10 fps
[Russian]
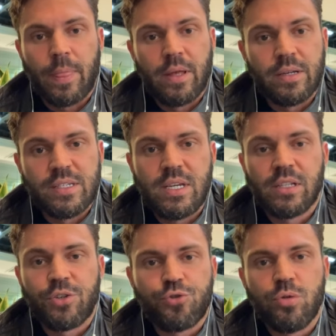э,
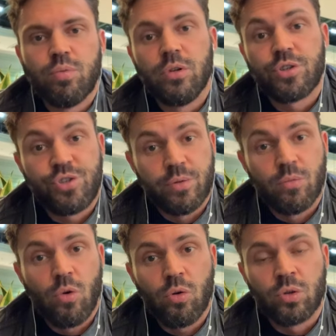сделать чуть больше, чем
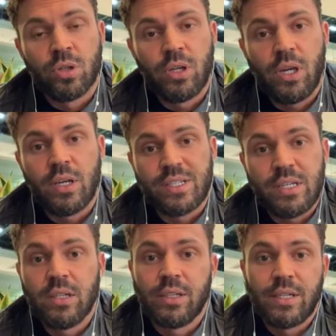могут, и
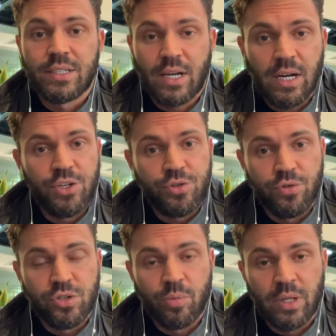силы их
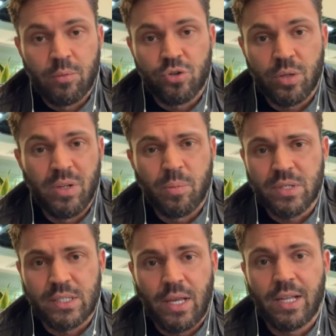заканчиваются, потому что быть
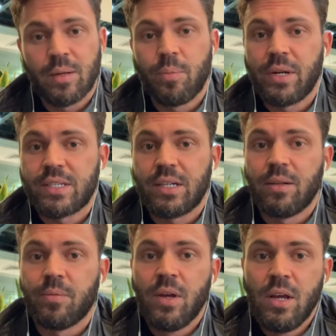постоянным
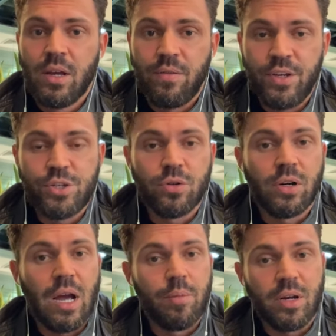прицелом
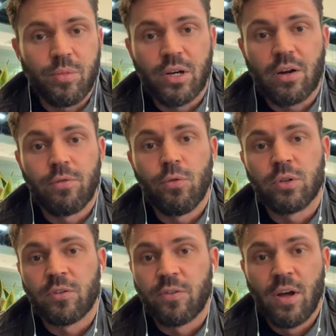видеокамер,
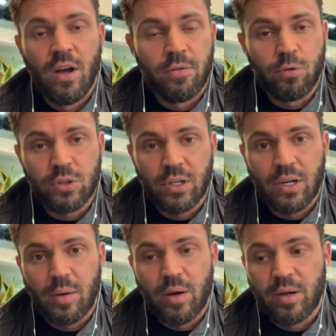микрофонов,
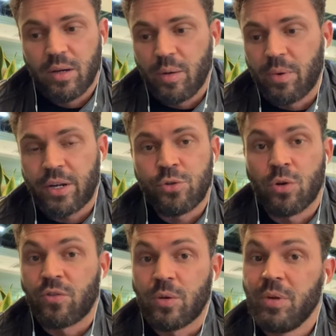фото э,
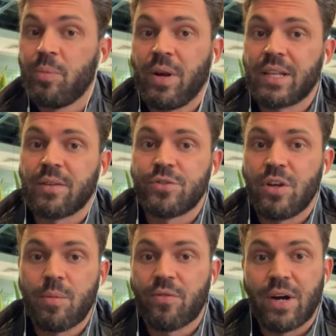репортеров и быть при этом все
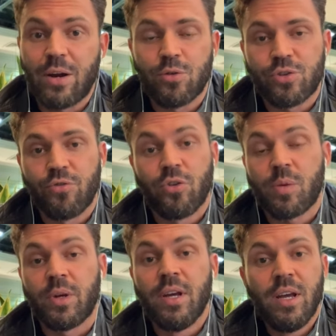время в хорошей
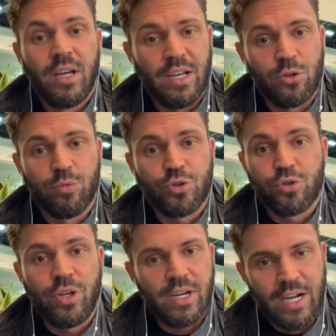форме, я думаю,
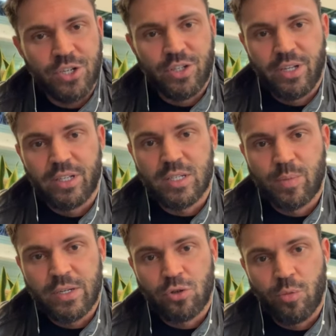что не каждый на это
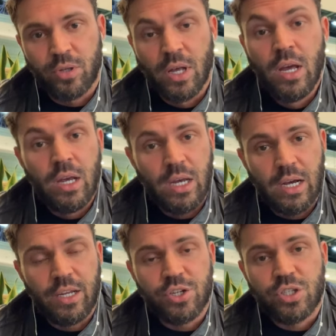способен. И,
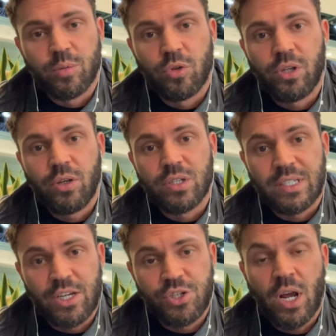конечно, многие
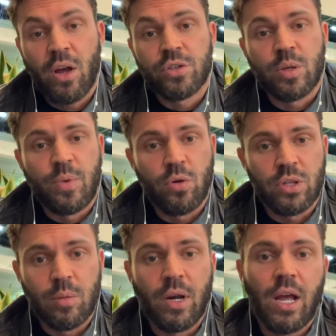истощаются,
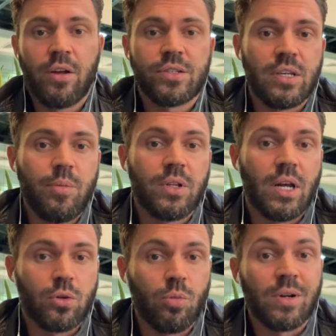переутомляются именно
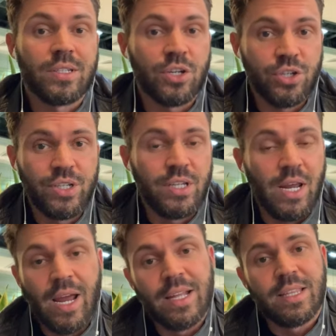от образа жизни
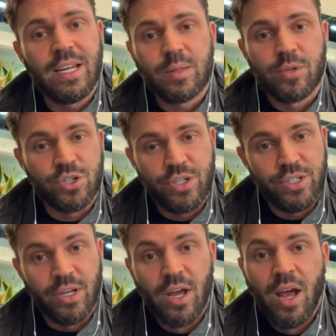и от ритма
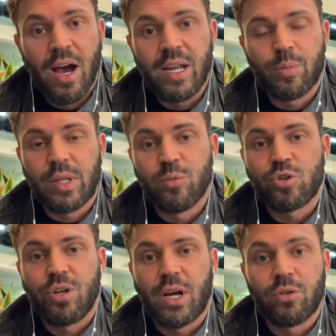жизни, а не потому,
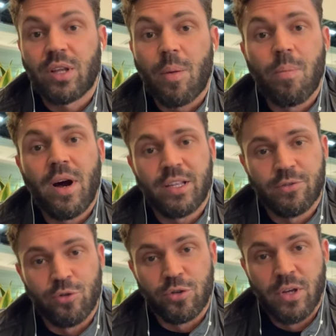что никого то
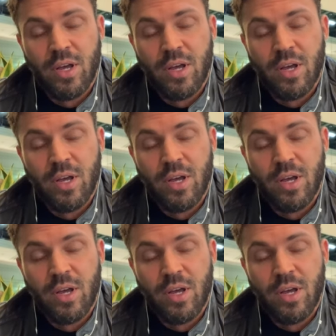обманывают.